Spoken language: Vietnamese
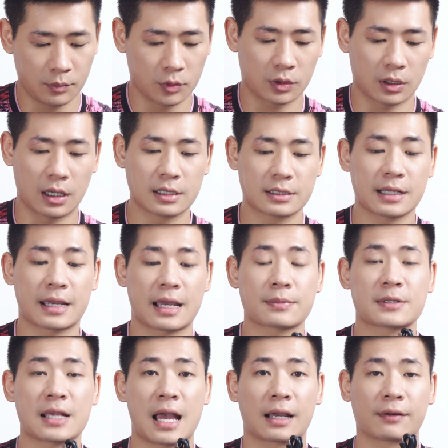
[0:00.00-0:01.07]
một dây
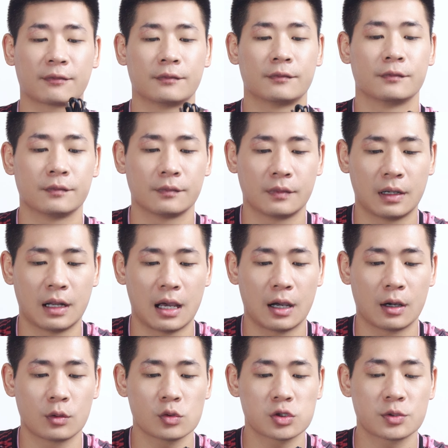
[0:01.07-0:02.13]
cáp sạc
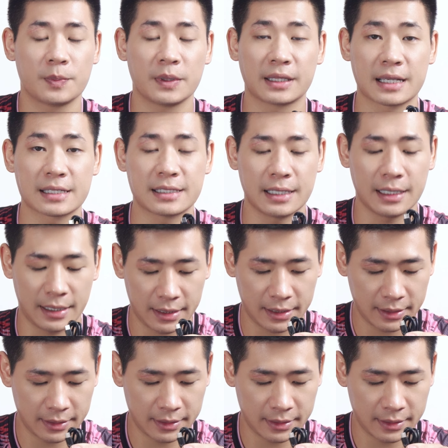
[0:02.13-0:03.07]
là USB Type-C,